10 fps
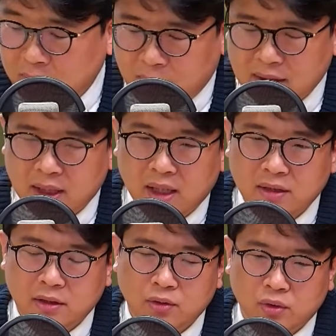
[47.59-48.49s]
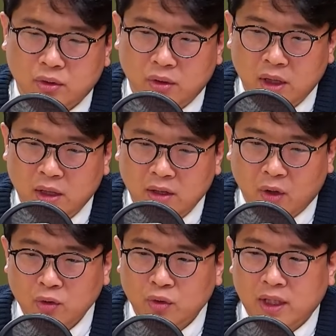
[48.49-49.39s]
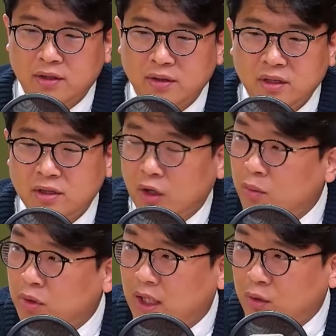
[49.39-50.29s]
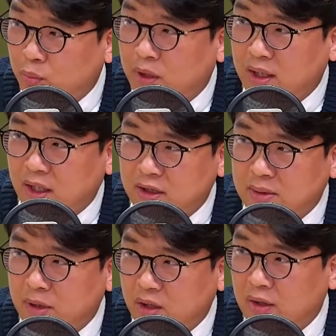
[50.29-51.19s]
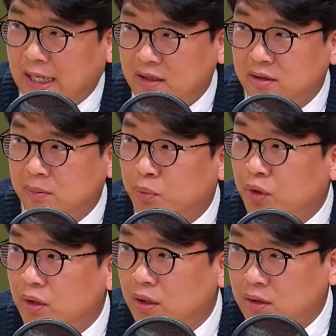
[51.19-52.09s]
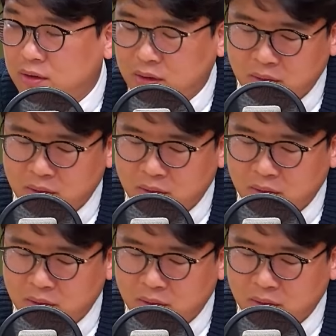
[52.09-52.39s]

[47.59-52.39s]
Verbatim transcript: 마찬가지 이유로 여론조사에서 늘 저희보다 높게 나왔지만 더 낮은 득표를